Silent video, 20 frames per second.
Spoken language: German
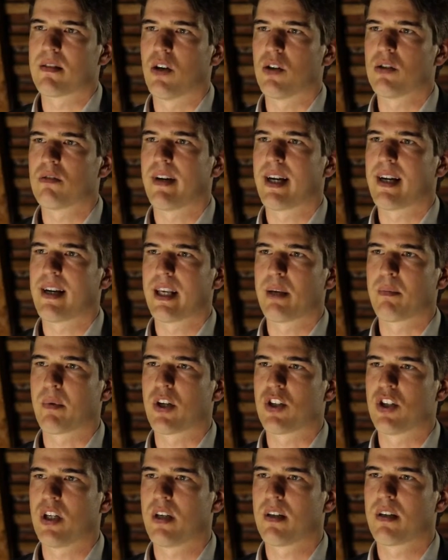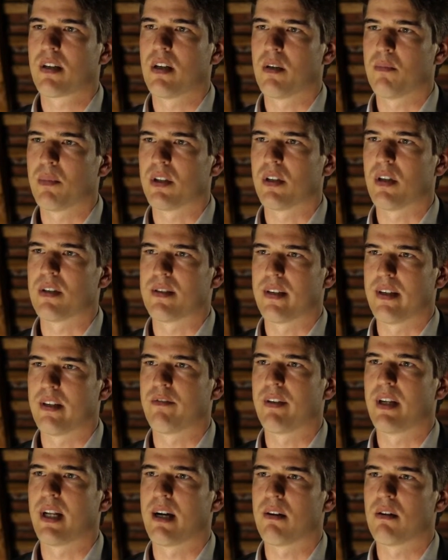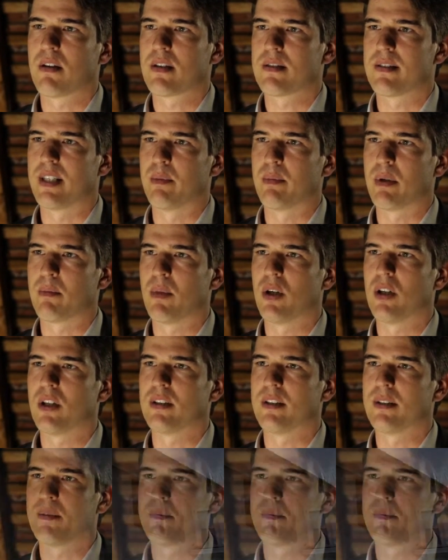handwerklichem Geschick kann man da sehr viel auch selber machen.